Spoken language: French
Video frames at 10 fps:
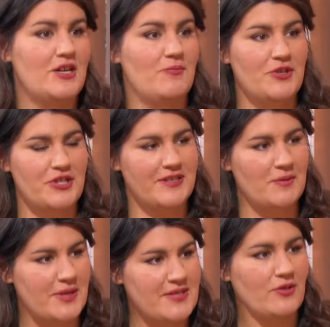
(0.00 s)
Moi, j'ai été
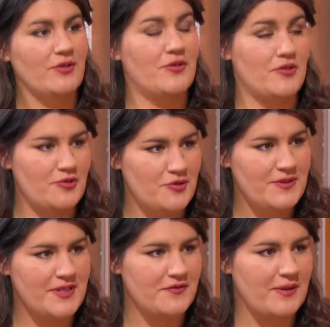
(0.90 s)
patiente, je suis
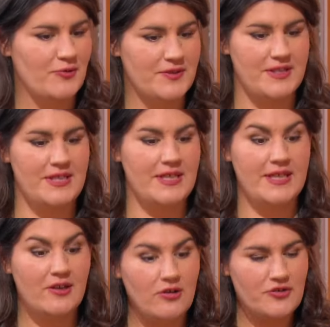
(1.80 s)
sage-femme aussi,
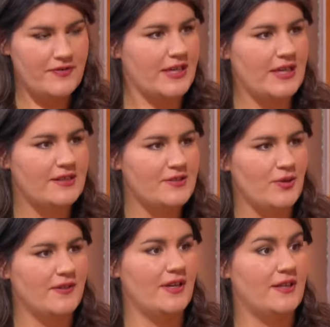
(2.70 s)
et quand je vais regarder
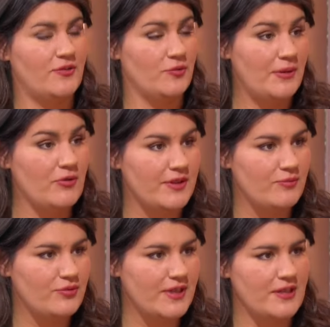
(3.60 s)
sur Internet ou même dans les
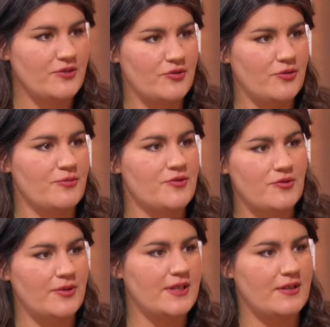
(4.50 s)
bouquins, je tombe
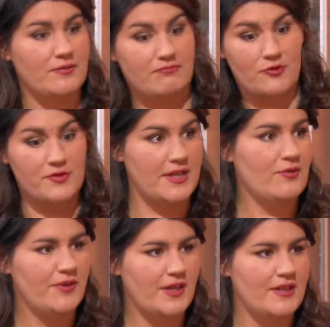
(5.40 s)
sur des conseils
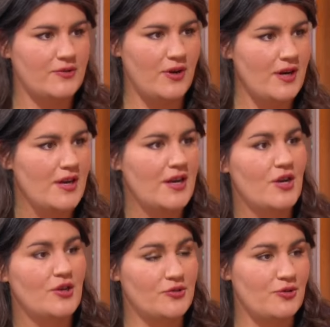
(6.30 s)
contradictoires
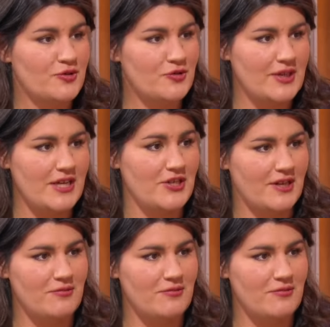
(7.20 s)
sur le stockage et la